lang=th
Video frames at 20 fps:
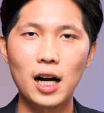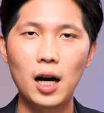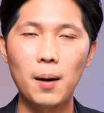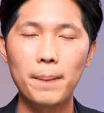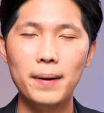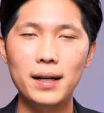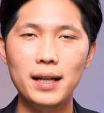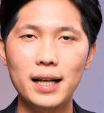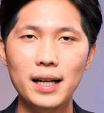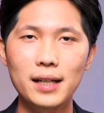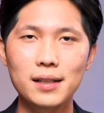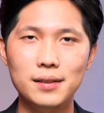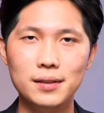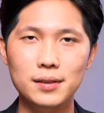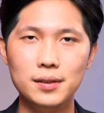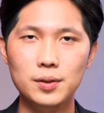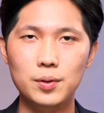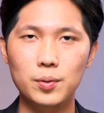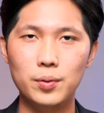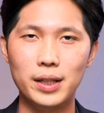เข้าไปเล่น
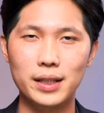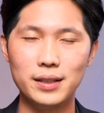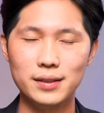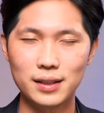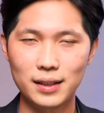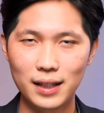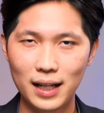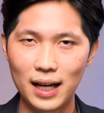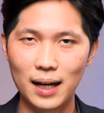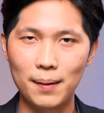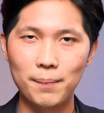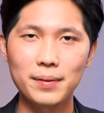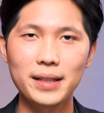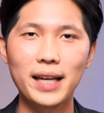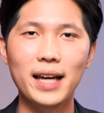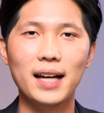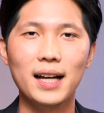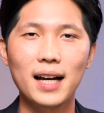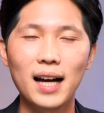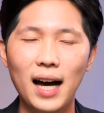อยู่ในสนาม
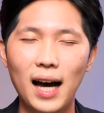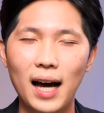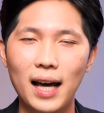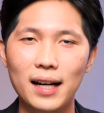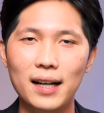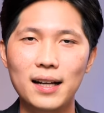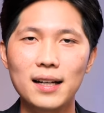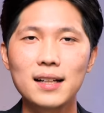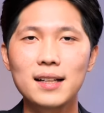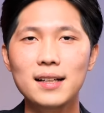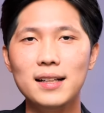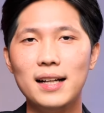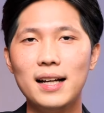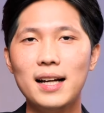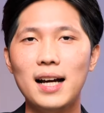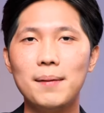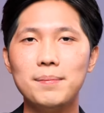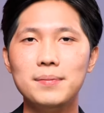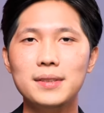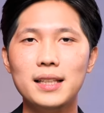แข่งขันนะ
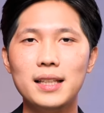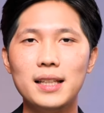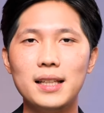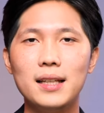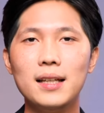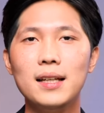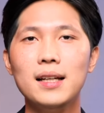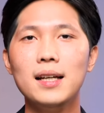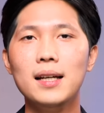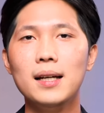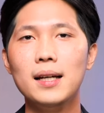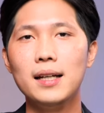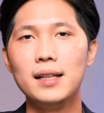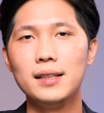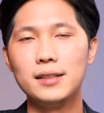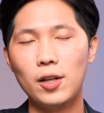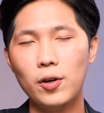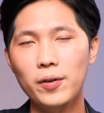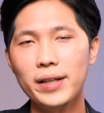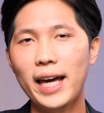ครับที่
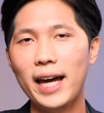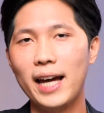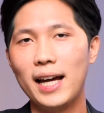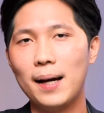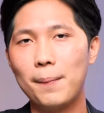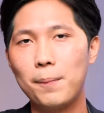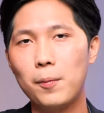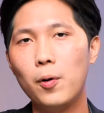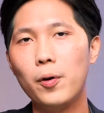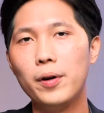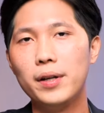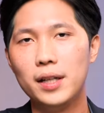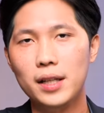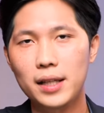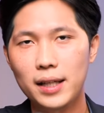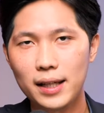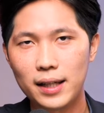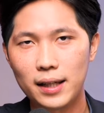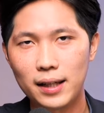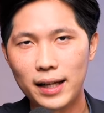ต้องแข่งกับคน
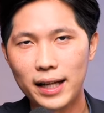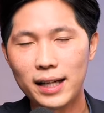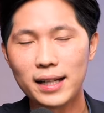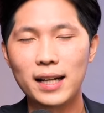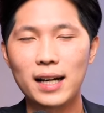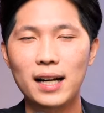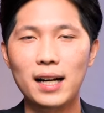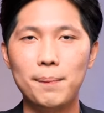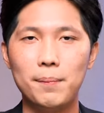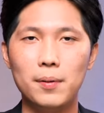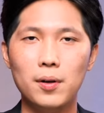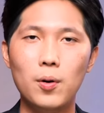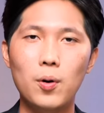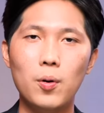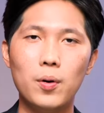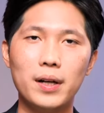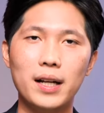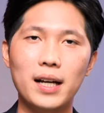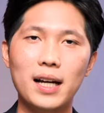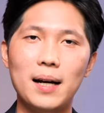ที่เล่นในระดับโล
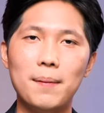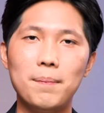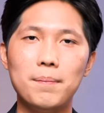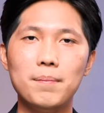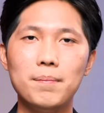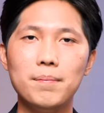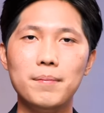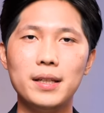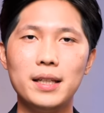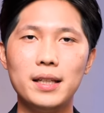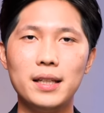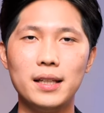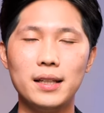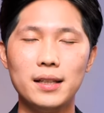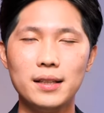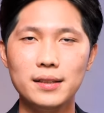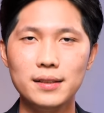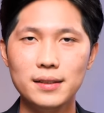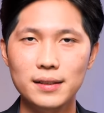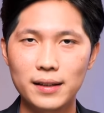กนะครับมี
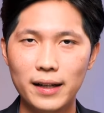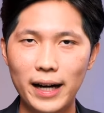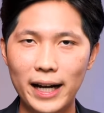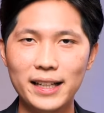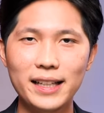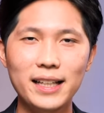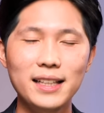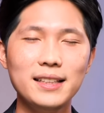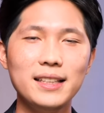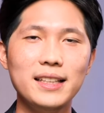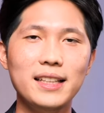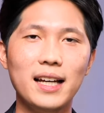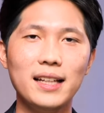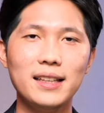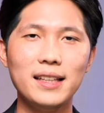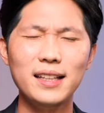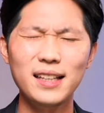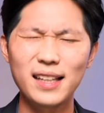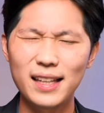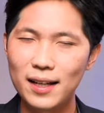แรงกิ้งเทียร์
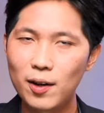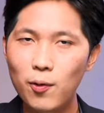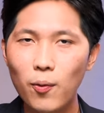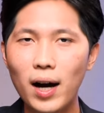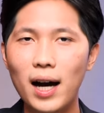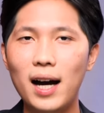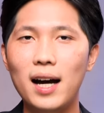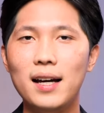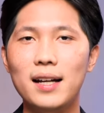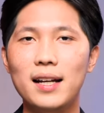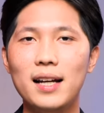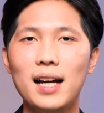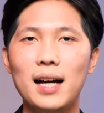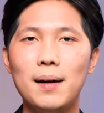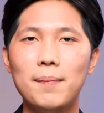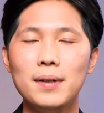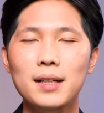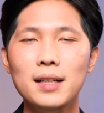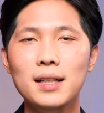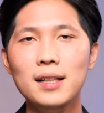ที่ดีกว่านะครั
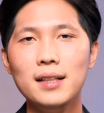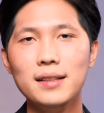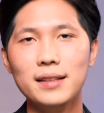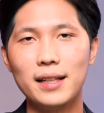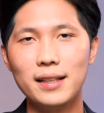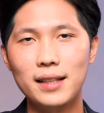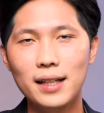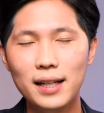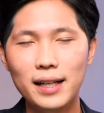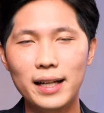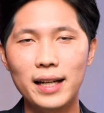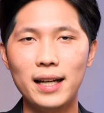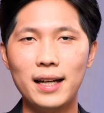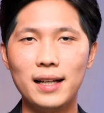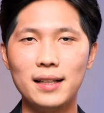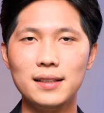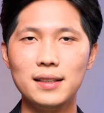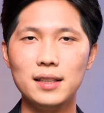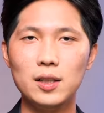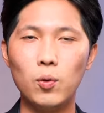บแต่เธอเอง
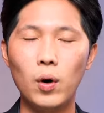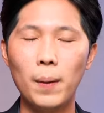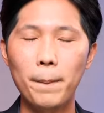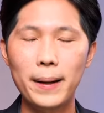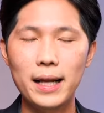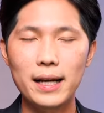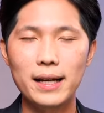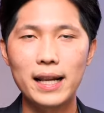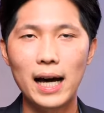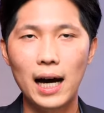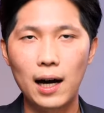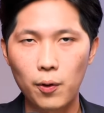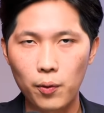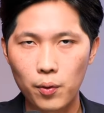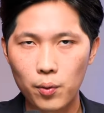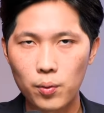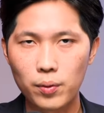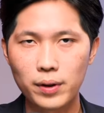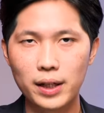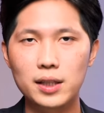ถือว่าเป็นดาว
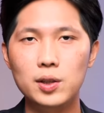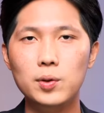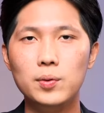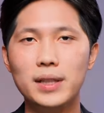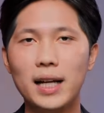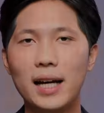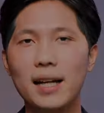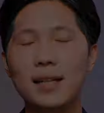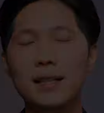รุ่งในยุคนั้น